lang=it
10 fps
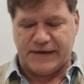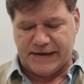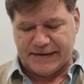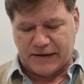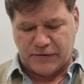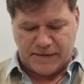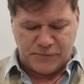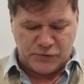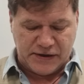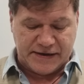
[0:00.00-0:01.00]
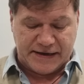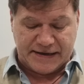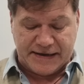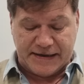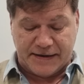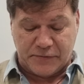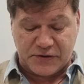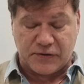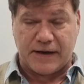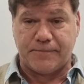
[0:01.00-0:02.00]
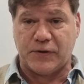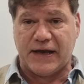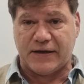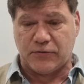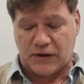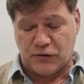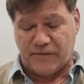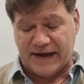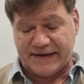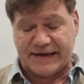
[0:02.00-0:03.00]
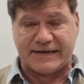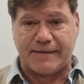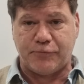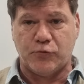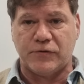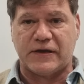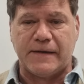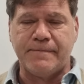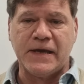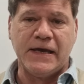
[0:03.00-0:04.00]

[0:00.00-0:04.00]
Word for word: l'Inter non ha più niente da chiedere a questo campionato, ha 93 punti,